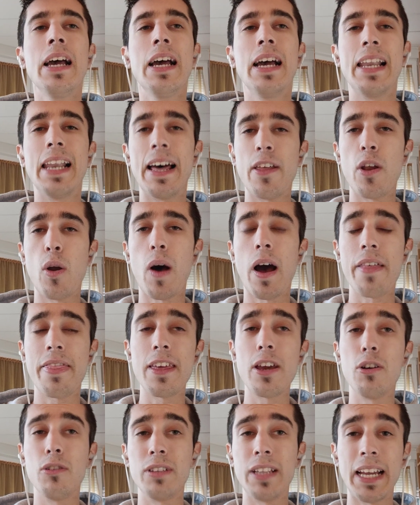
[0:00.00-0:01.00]
la
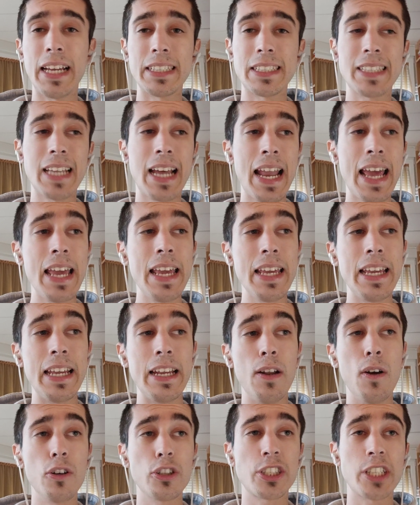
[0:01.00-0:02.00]
derogación de esta ley y
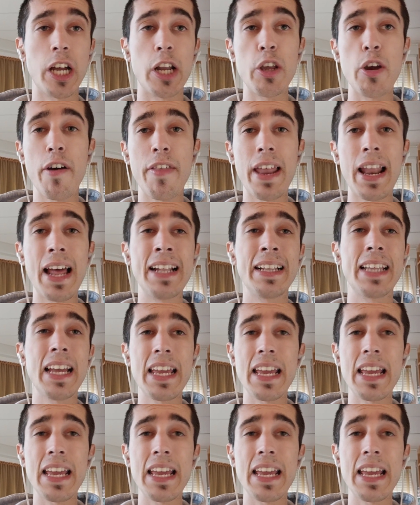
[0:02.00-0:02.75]
no salió adelante